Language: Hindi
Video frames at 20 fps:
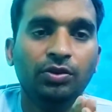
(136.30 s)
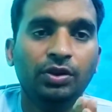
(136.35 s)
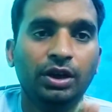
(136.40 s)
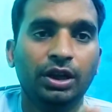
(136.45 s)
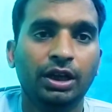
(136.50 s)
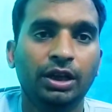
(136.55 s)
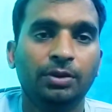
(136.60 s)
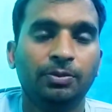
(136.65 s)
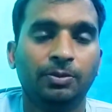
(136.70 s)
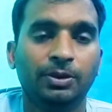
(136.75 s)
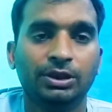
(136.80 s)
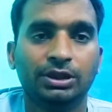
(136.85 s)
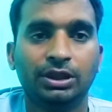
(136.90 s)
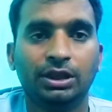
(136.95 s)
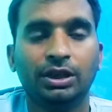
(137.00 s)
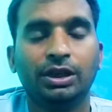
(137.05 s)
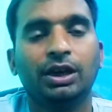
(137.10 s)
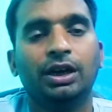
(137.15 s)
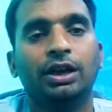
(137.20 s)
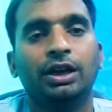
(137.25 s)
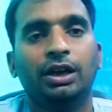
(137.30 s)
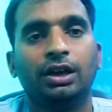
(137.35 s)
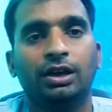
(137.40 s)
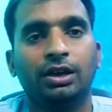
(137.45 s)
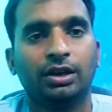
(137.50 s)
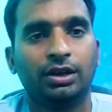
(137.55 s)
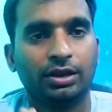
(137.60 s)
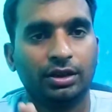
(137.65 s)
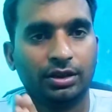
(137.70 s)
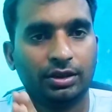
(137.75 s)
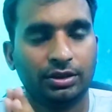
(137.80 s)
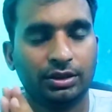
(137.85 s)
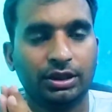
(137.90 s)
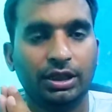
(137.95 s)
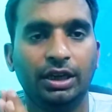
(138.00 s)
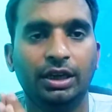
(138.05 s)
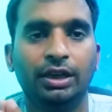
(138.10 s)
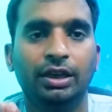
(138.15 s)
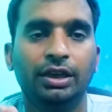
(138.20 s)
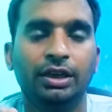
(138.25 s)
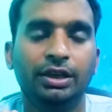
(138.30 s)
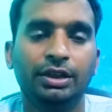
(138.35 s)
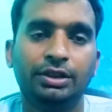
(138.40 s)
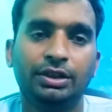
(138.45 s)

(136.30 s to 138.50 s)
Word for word: उनने इन पत्रकारा तय